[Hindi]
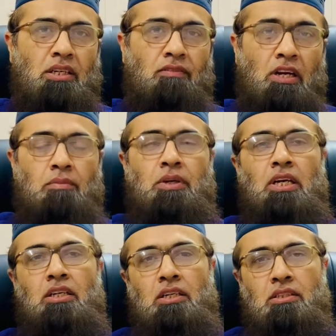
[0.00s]
डेवलप
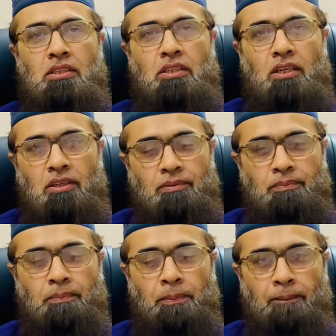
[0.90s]
किया जा सकता है
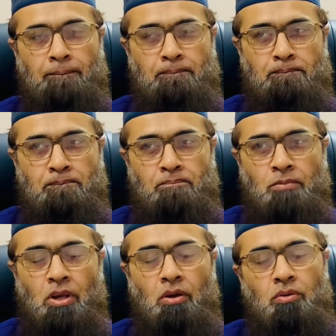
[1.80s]

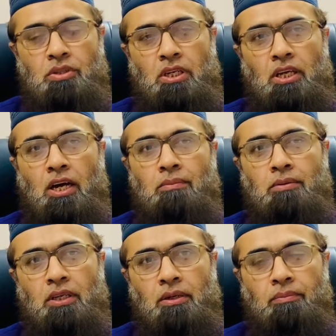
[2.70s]
उसके लिए आपने